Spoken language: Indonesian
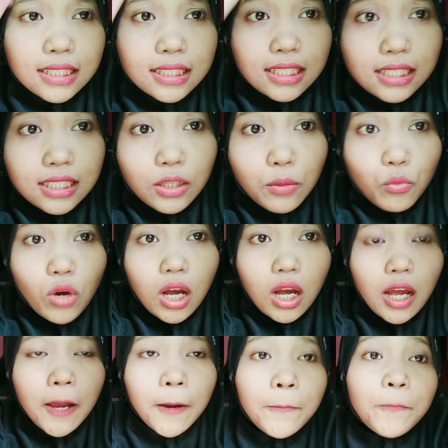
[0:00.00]
di
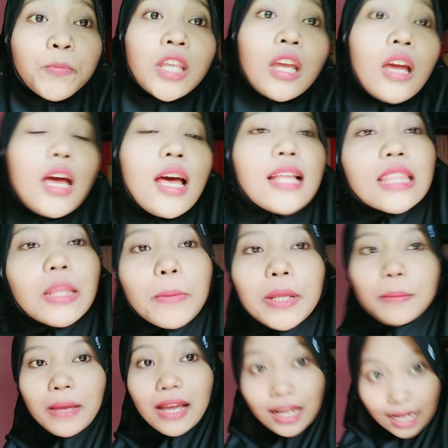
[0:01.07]
sebuah tempat
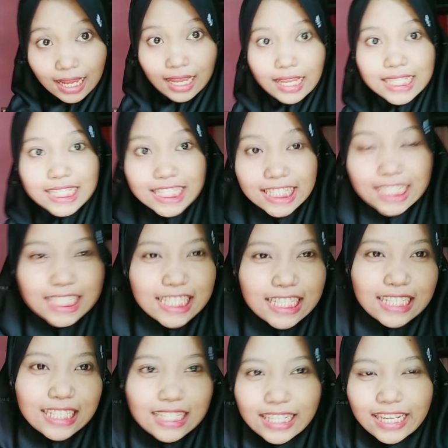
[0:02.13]
makan
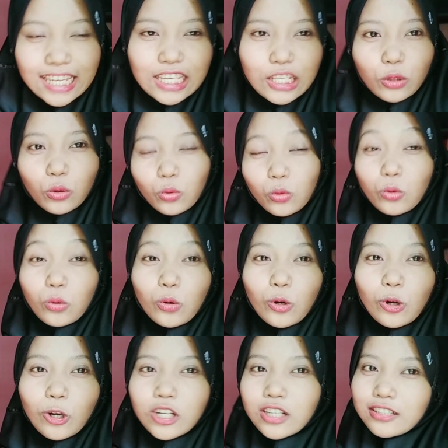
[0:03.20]
chicken-chickenan kayak gitu
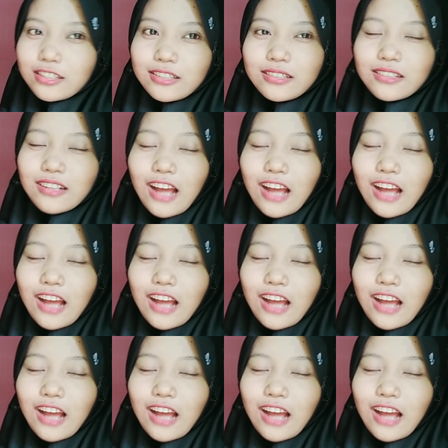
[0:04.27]
uh,